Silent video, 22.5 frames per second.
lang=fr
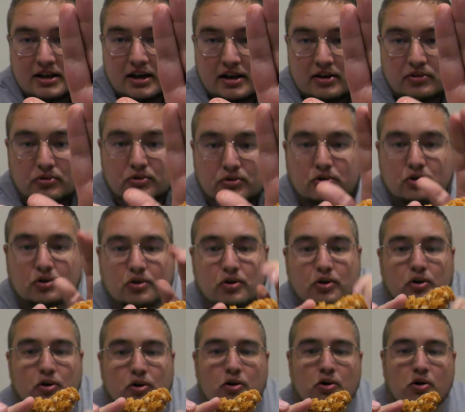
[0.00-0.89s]
est donc
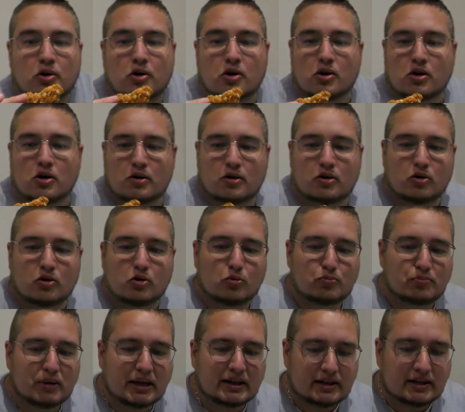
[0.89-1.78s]
euh, euh,
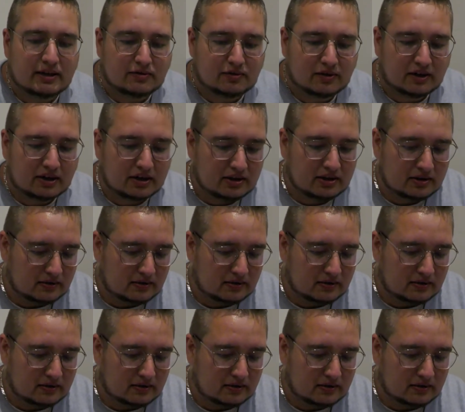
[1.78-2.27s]
pané frit.